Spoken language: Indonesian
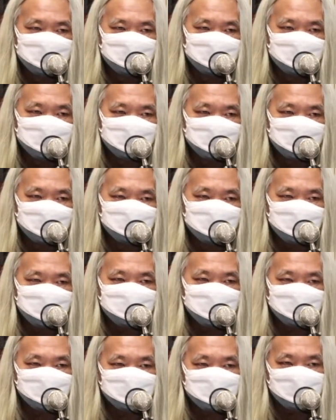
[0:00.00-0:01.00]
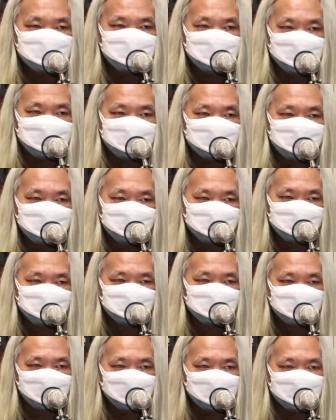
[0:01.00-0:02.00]
uh, Beethoven pernah
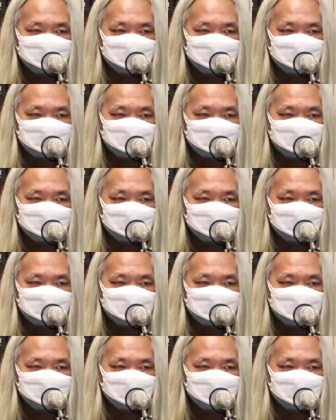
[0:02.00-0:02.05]
mengubah